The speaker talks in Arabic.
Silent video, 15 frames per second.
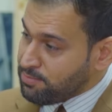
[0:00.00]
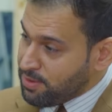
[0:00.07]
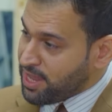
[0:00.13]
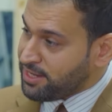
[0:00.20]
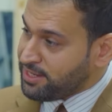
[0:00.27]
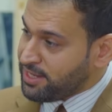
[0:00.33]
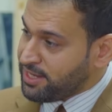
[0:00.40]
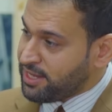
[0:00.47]

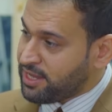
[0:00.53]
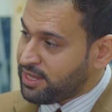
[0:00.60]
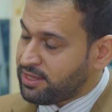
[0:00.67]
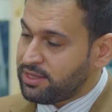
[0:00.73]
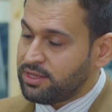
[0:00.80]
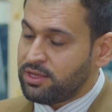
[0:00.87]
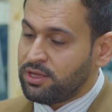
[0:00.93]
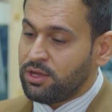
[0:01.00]
المهنيه
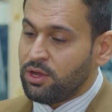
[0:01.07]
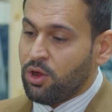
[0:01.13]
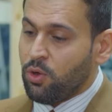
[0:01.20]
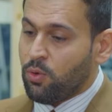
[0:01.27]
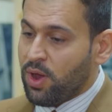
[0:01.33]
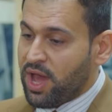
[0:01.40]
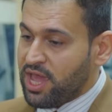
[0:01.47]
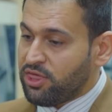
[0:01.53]

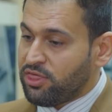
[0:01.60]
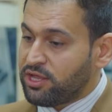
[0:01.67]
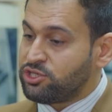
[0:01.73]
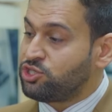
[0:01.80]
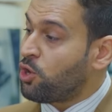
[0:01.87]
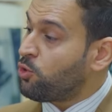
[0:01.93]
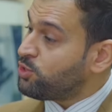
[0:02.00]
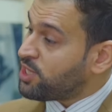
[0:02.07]
وايضا
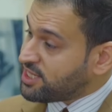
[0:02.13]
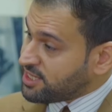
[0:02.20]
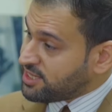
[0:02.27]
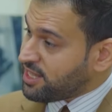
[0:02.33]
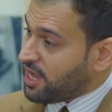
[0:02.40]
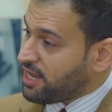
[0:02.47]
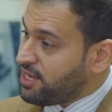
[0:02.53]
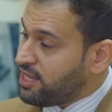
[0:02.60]
جوده
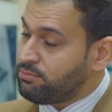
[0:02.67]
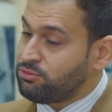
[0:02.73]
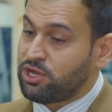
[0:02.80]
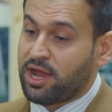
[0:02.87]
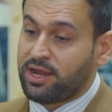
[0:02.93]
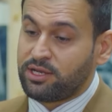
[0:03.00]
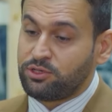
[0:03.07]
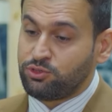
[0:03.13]
التعليم
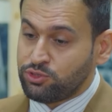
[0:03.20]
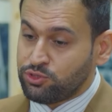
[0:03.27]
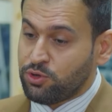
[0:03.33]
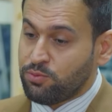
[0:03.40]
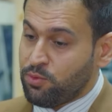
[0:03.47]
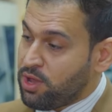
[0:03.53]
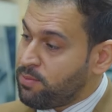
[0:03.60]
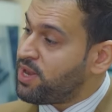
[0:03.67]
كانت جزء
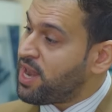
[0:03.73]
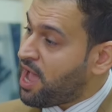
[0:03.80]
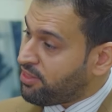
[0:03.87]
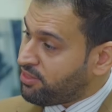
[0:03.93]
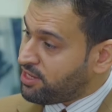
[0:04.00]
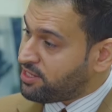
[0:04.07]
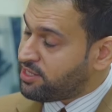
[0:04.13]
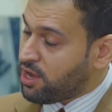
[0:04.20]
مهم من
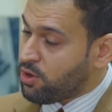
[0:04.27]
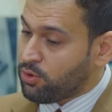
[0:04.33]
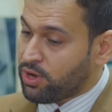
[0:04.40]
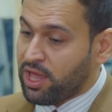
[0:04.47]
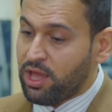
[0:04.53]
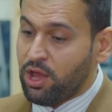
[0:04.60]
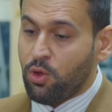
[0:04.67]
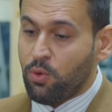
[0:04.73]
هذه الدوره